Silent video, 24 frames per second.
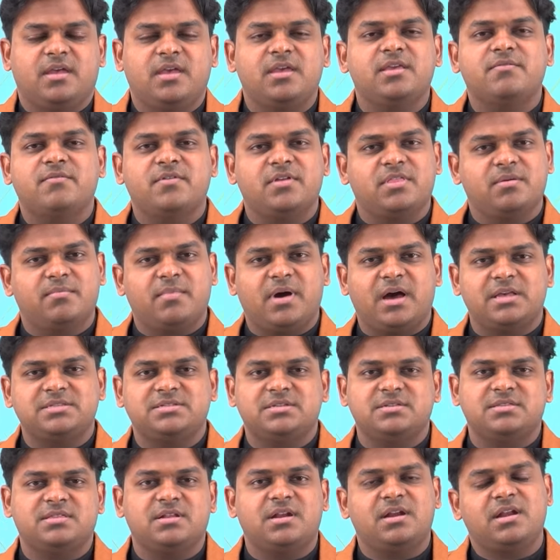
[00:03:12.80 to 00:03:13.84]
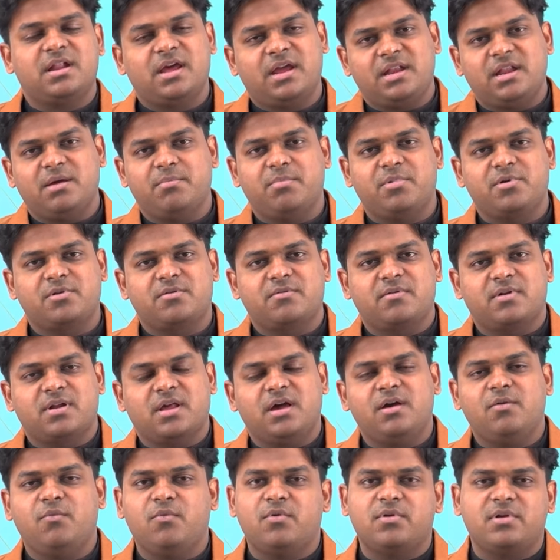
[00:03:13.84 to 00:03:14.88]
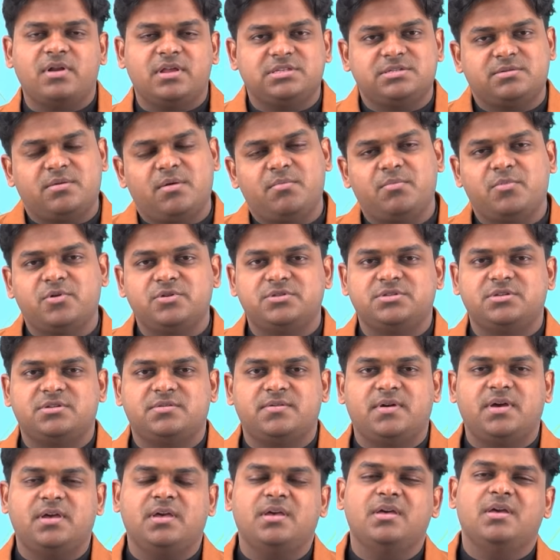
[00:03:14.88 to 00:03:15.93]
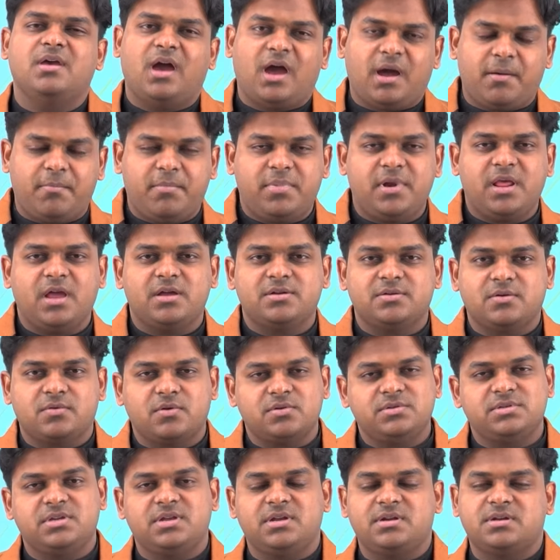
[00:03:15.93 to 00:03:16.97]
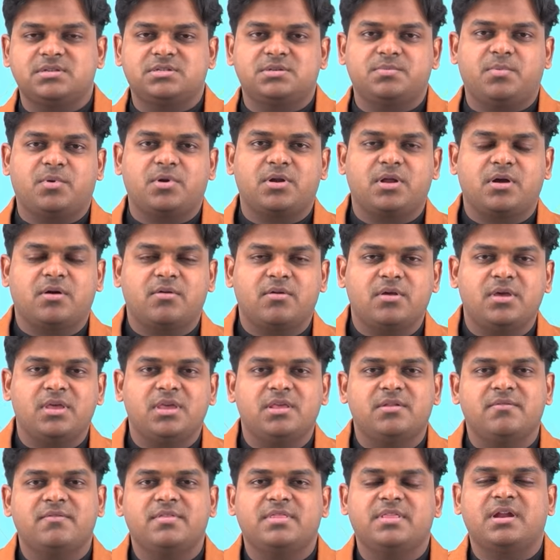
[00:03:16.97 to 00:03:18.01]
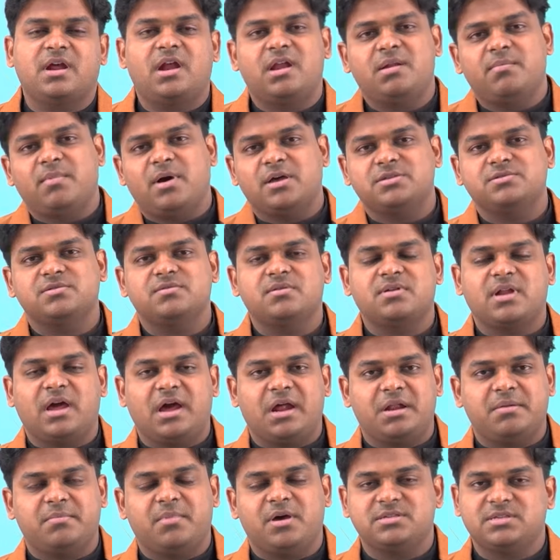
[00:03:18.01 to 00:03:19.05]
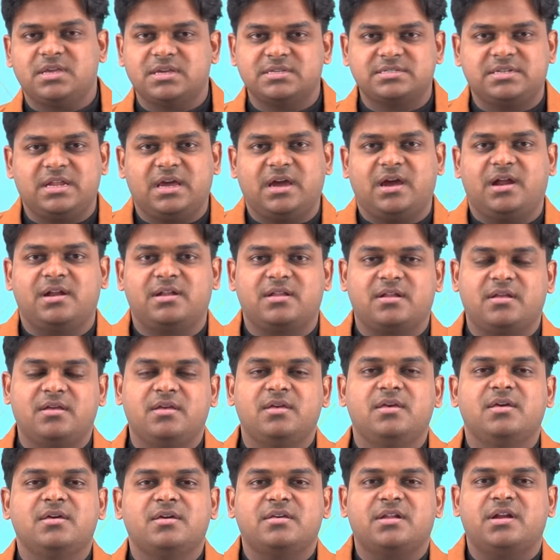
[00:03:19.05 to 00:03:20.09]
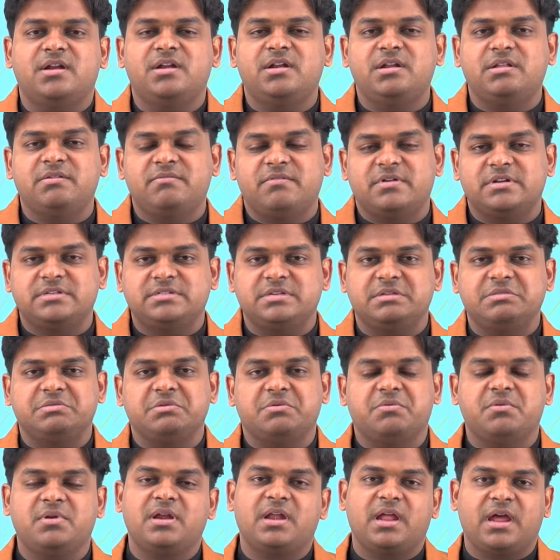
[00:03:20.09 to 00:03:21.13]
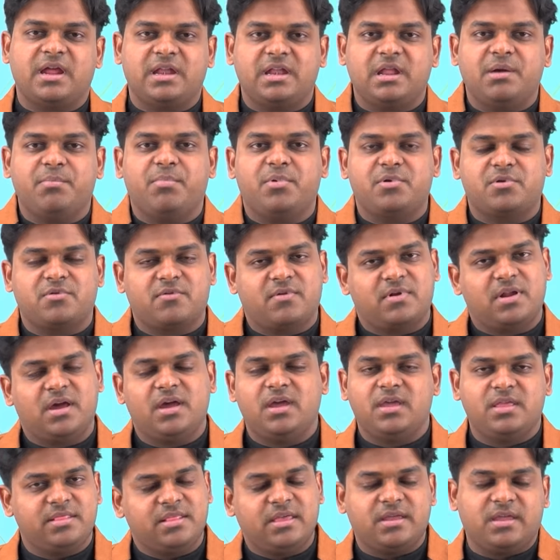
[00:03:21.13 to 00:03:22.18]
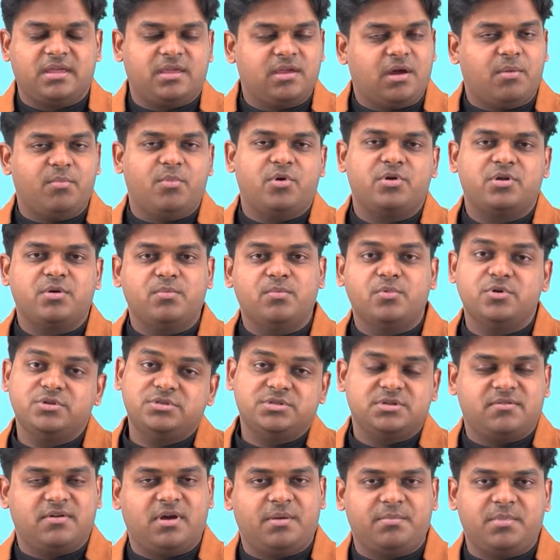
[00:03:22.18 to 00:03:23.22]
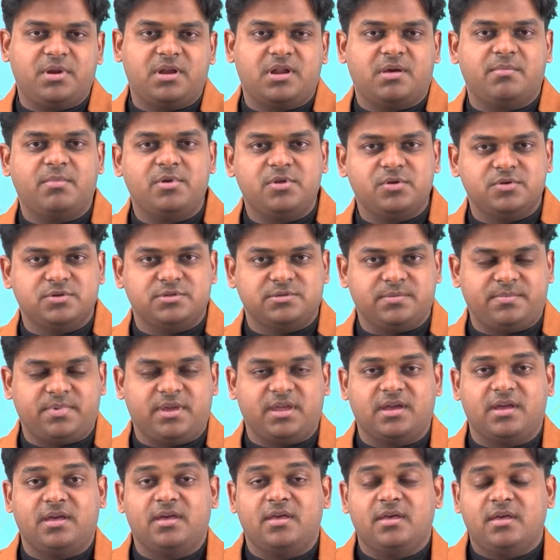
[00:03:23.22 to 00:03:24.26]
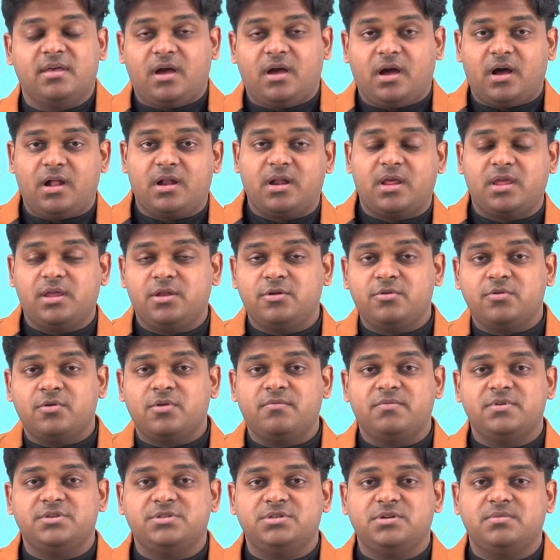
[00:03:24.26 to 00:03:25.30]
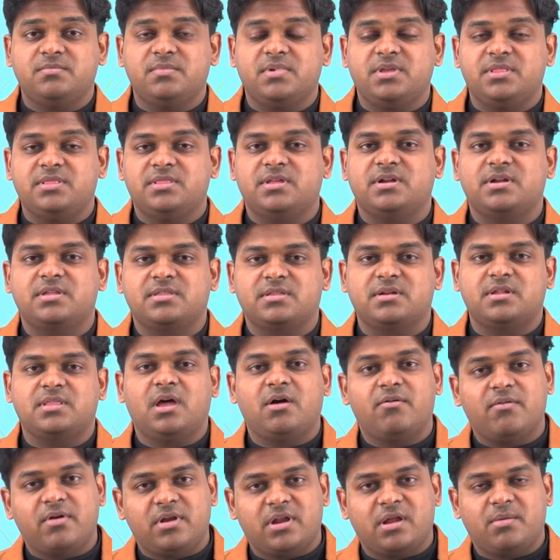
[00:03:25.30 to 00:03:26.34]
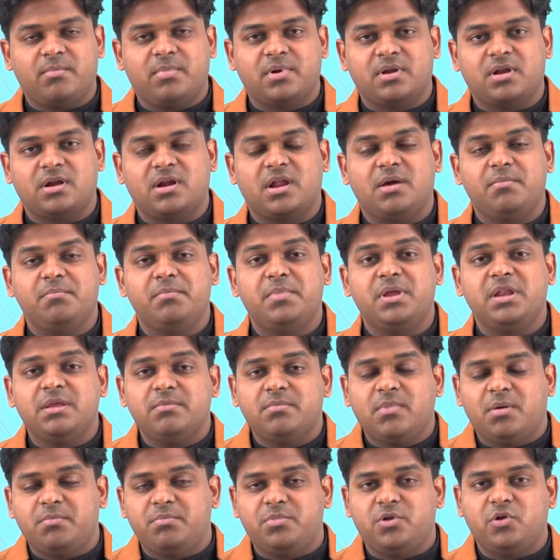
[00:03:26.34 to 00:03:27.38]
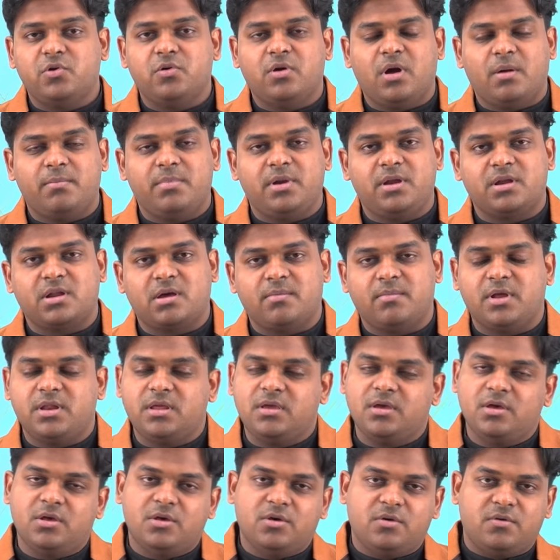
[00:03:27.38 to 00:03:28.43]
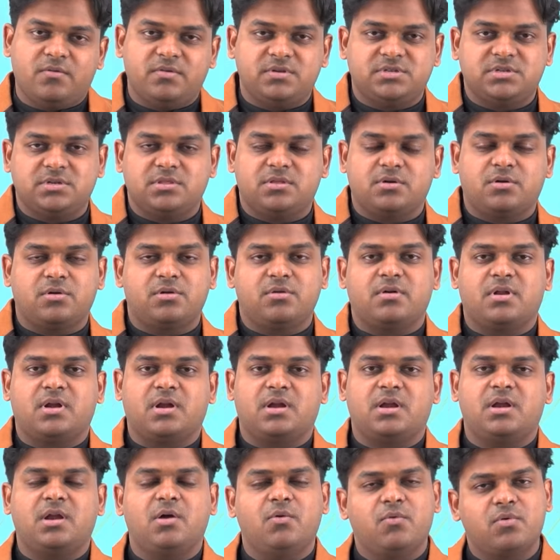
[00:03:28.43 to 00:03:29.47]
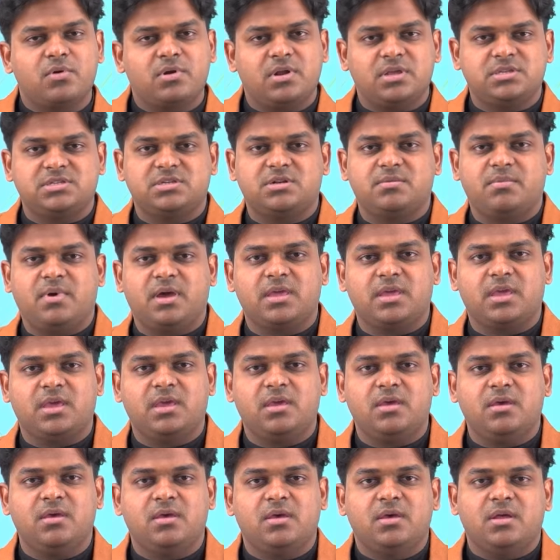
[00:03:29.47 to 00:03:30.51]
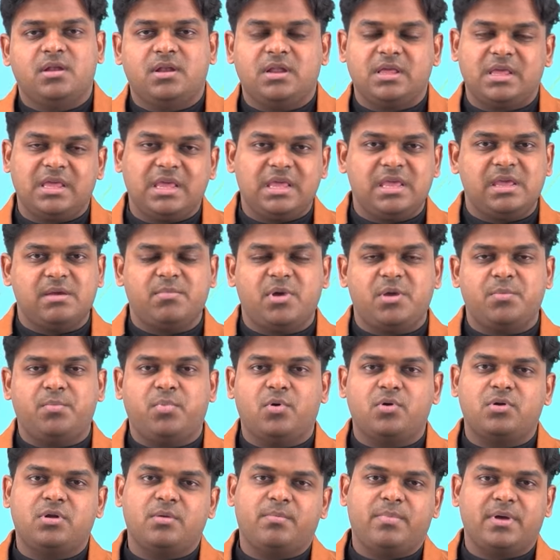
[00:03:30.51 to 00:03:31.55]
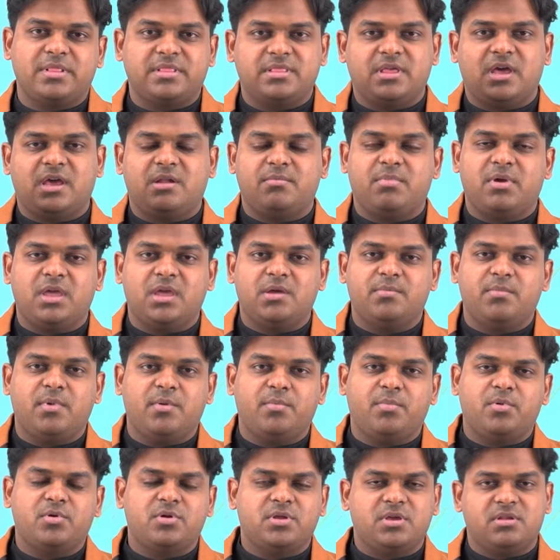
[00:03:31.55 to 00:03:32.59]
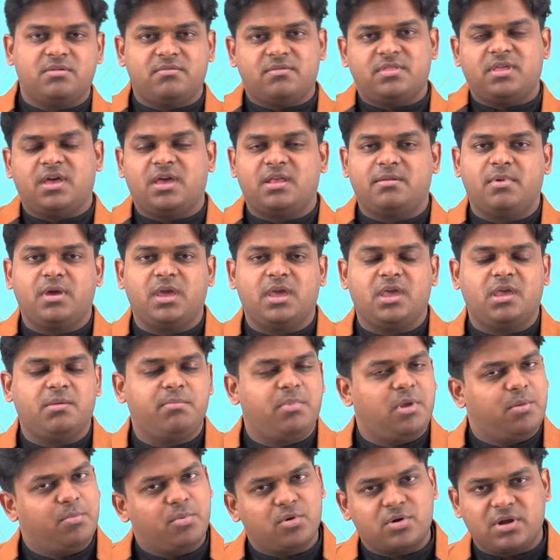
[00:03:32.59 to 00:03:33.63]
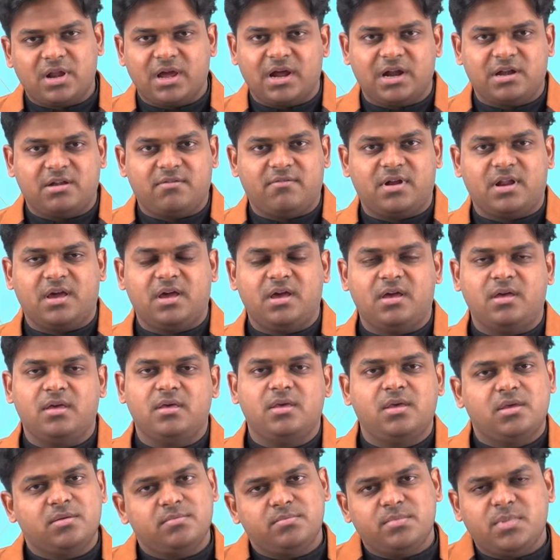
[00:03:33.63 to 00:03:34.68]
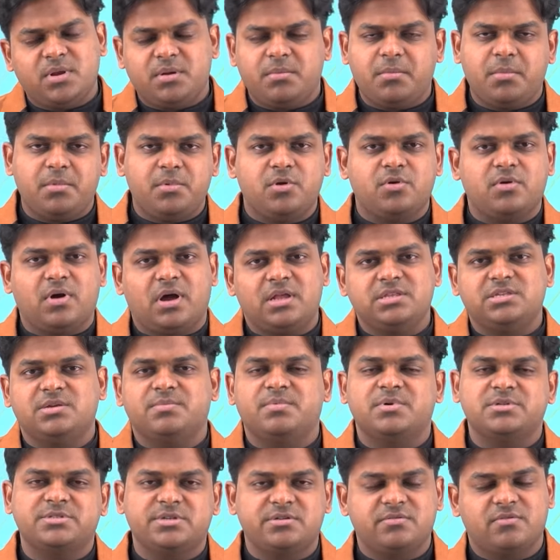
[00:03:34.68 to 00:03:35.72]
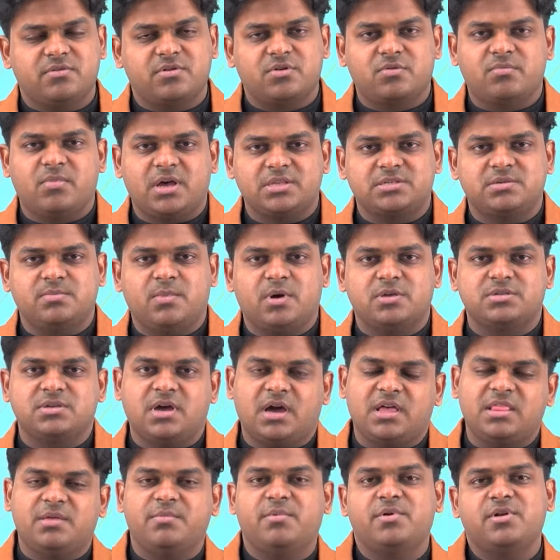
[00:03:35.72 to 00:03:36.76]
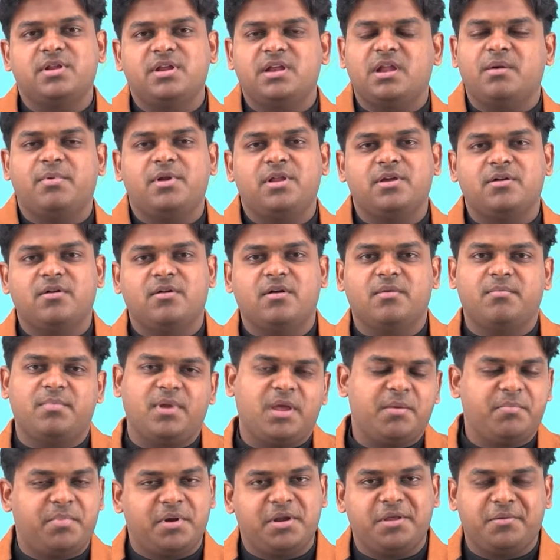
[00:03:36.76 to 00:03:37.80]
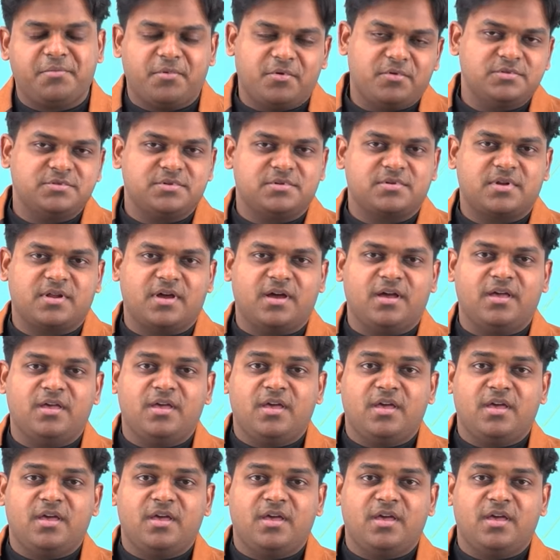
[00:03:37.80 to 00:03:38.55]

இருபது மாதத்தில் நான் என்ன பண்ணுவேன்னா ஒரு லட்ச ரூபா முடிச்சிடுவேன் அப்படியே அங்கே கொஞ்சம் இன்ட்ரெஸ்ட் போட்டால் கூட இருபத்தி நாலு மாதம் ஒரு நாலு மாதம் எக்ஸ்ட்ரா கட்டுறேன் ரெண்டு வருஷத்துக்குள்ளே நான் என்ன பண்ணுறேன்னா இந்த அமௌண்ட்டை முடிச்சிடுவேன் அப்படின்ற நம்ம யோசிப்பீங்க ஆனால் இன்னொரு விஷயம் இந்த இடத்துல தான் அவங்க என்ன பண்ணாங்கன்னா மினிமம் டியூ அப்படின்ற மாதிரி விஷயத்தை கொண்டு வராங்க ஆனால் ஒரு லட்ச ரூபாய்க்கு நீங்கள் இஎம்ஐ e போட்டு பத்தாயிரம் ரூபாய் இஎம்ஐ e போட்டு இருபதாயிரம் ரூபாய் இஎம்ஐ e போட்டுலாம் கட்ட வேணாம் மினிமம் டியூ அஞ்சு பர்சன்ட் வரும் மாதம் மாதம் அதை மட்டும் என்ன பண்ணிக்கோங்க பே பண்ணிப்போம்னு சொல்கிறாங்க